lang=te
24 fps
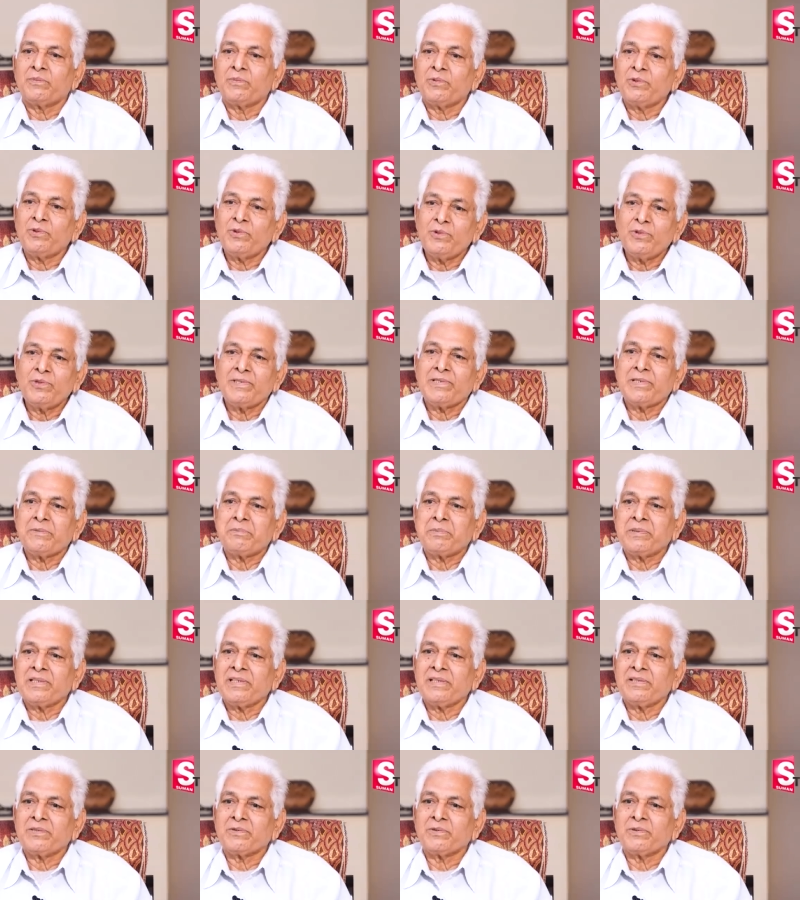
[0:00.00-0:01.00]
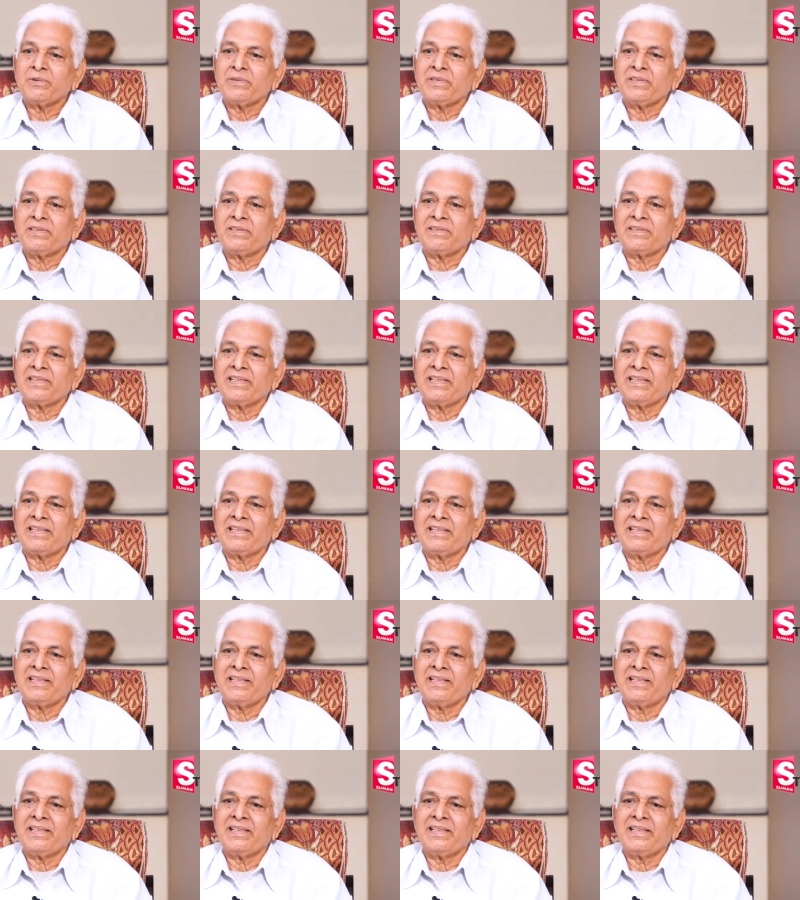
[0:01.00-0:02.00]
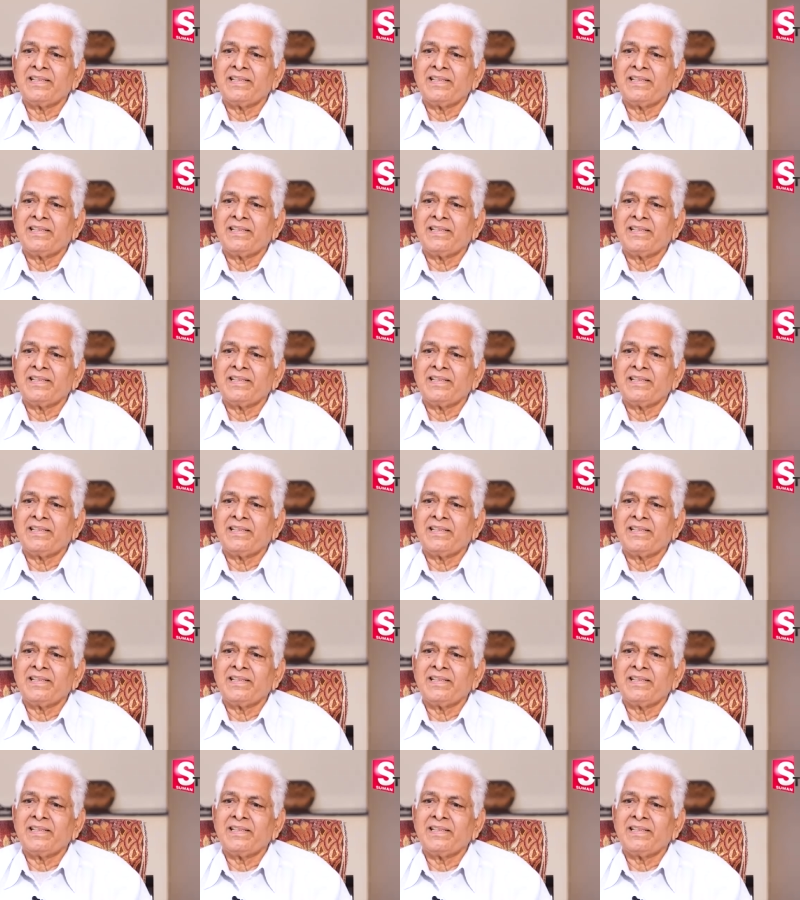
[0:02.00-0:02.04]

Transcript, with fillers: ముందు చెప్పదలుచుకుంది ఏంటంటే